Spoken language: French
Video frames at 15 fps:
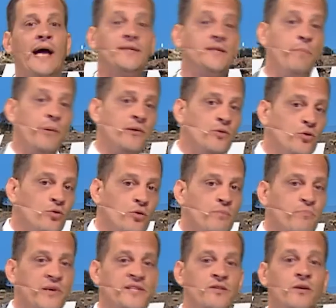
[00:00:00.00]
Ah, c'est pas du tout
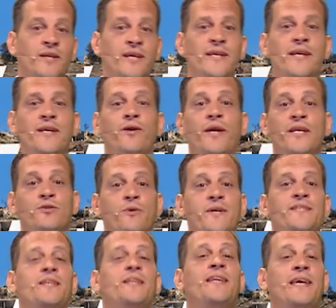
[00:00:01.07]
une plaisanterie. D'ailleurs, ils ont
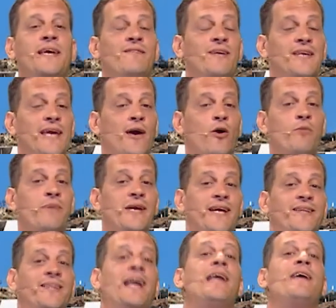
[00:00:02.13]
hésité avec un
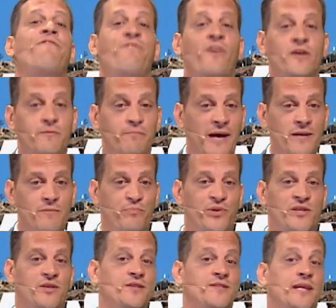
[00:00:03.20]
remake d'Elephant Man,
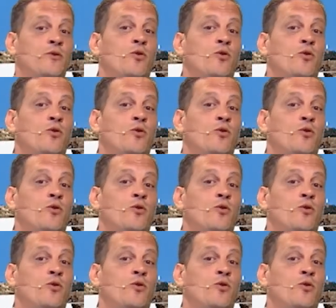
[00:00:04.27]
puisque ça